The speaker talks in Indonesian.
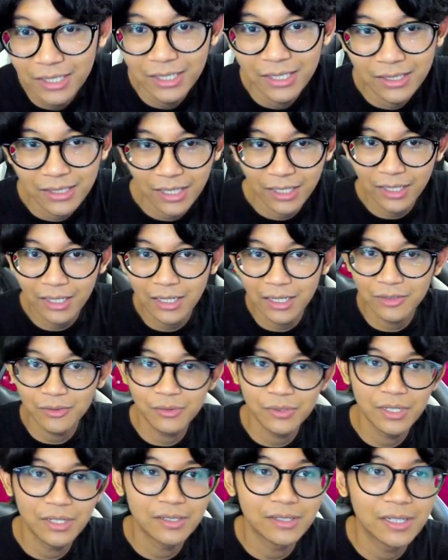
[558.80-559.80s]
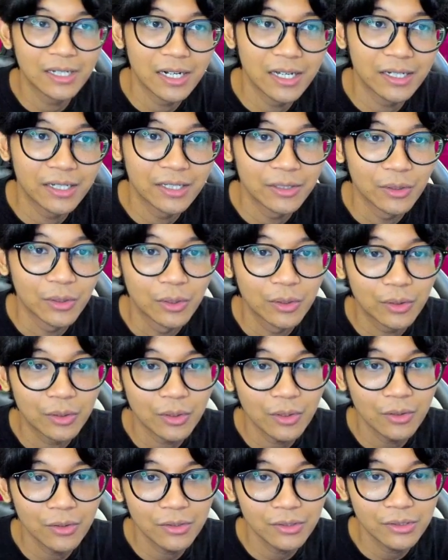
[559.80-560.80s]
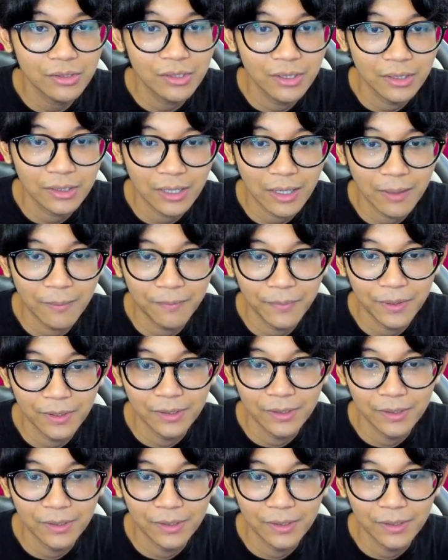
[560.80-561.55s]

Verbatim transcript: Nah, ini kan langsung 60 lagi tuh. Kronos Temple.